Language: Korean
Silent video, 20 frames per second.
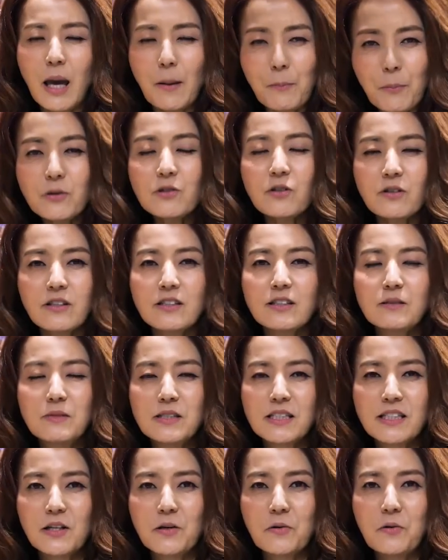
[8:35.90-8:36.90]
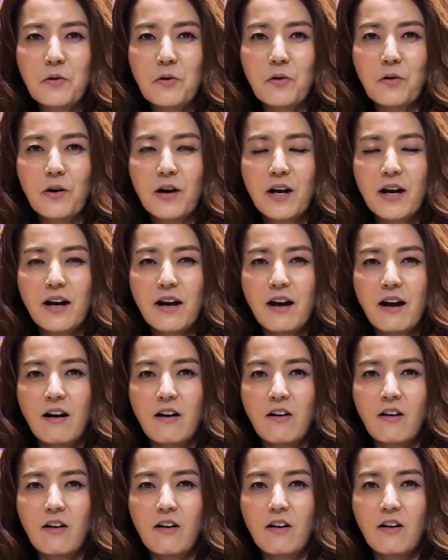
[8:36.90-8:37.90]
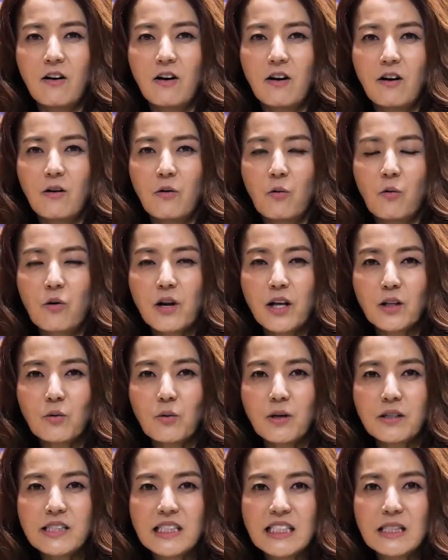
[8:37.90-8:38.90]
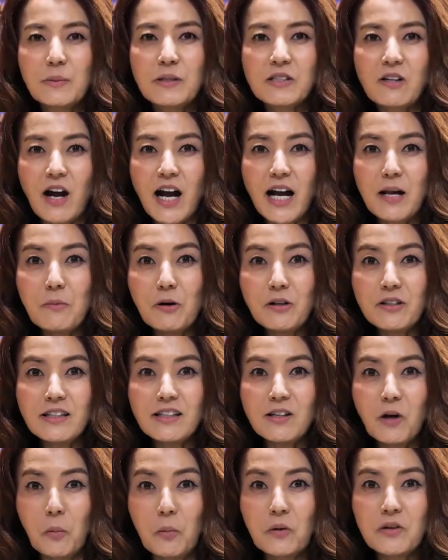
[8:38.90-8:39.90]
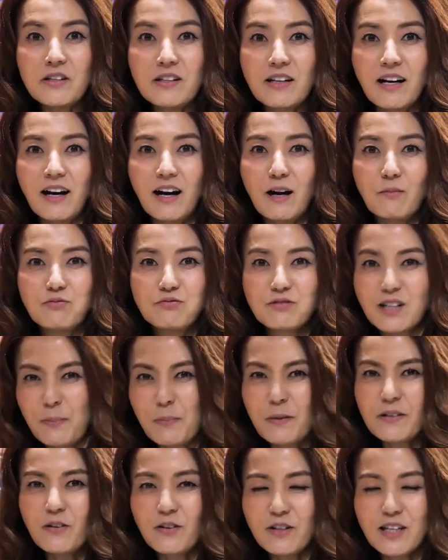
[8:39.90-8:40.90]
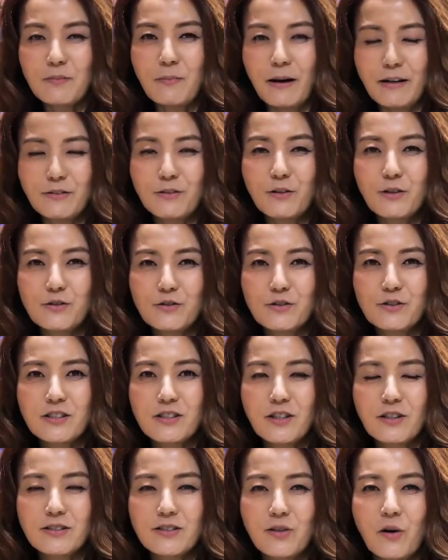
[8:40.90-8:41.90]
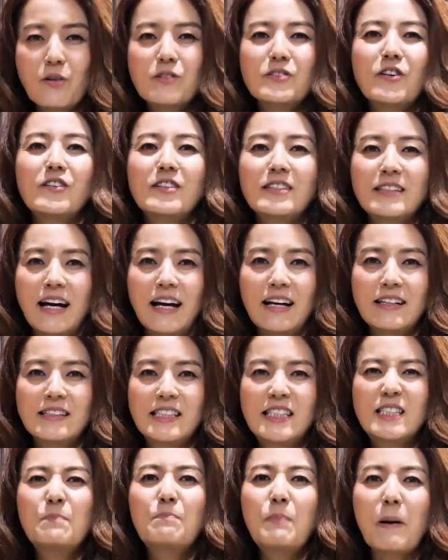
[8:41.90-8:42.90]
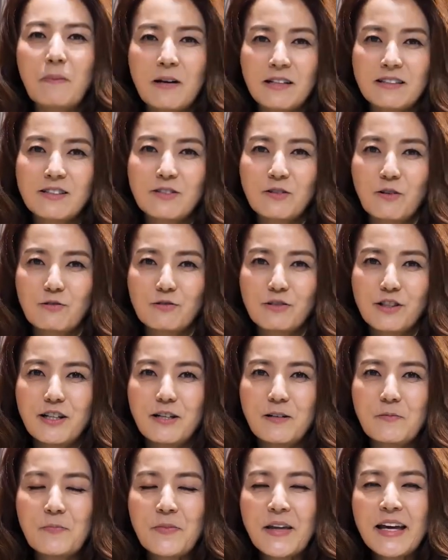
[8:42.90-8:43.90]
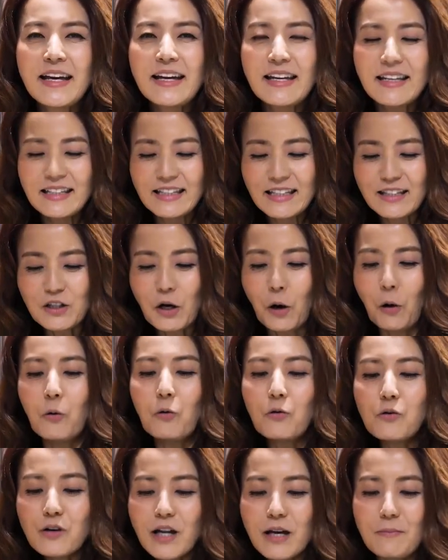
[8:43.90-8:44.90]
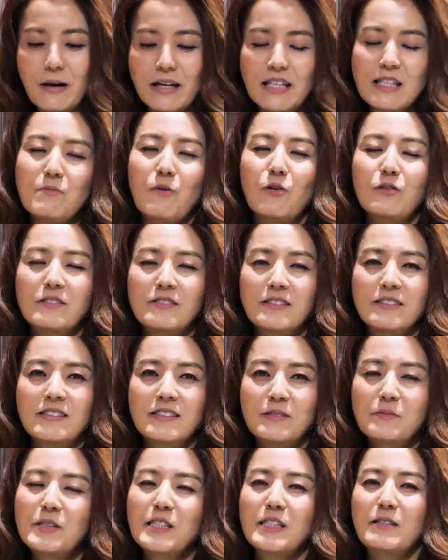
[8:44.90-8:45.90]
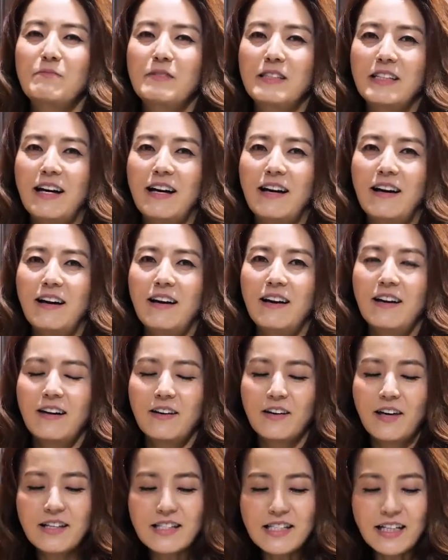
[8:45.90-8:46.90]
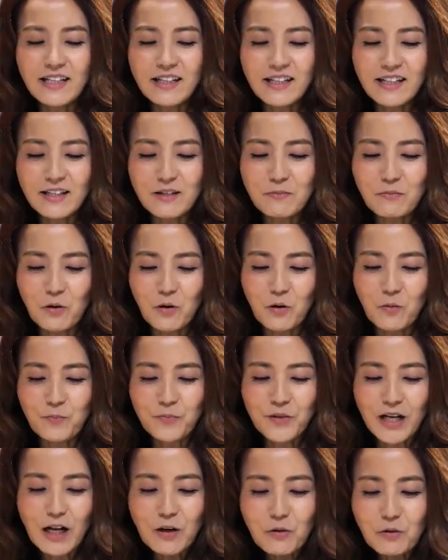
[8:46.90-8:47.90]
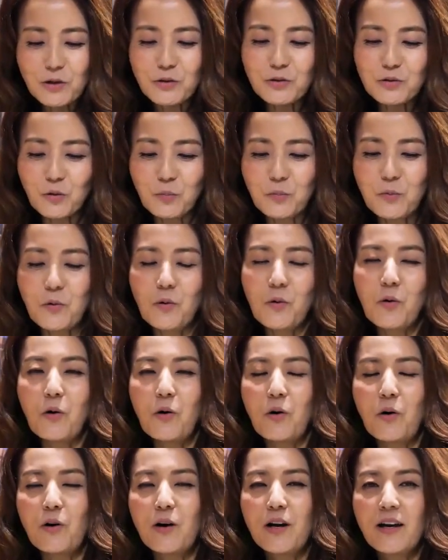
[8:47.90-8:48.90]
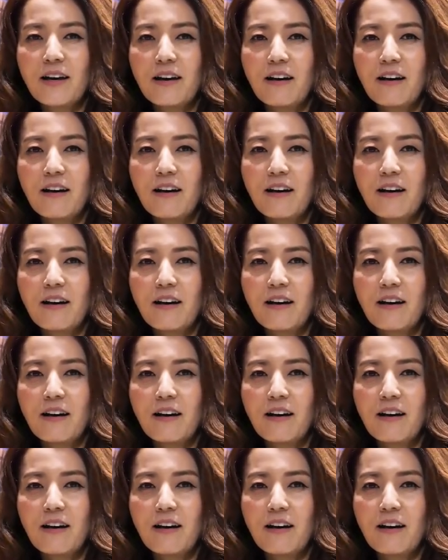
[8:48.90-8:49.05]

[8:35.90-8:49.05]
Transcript: 대표적인 음식이고, 오랫동안 집에서 할머니, 어머니가 불 앞에서 이렇게 만들어주는 그런 정성을 다한 집밥 같은 거고요. 이 겨울에 많이 먹는 음식입니다. 굉장히 뭐 칼로리도 높고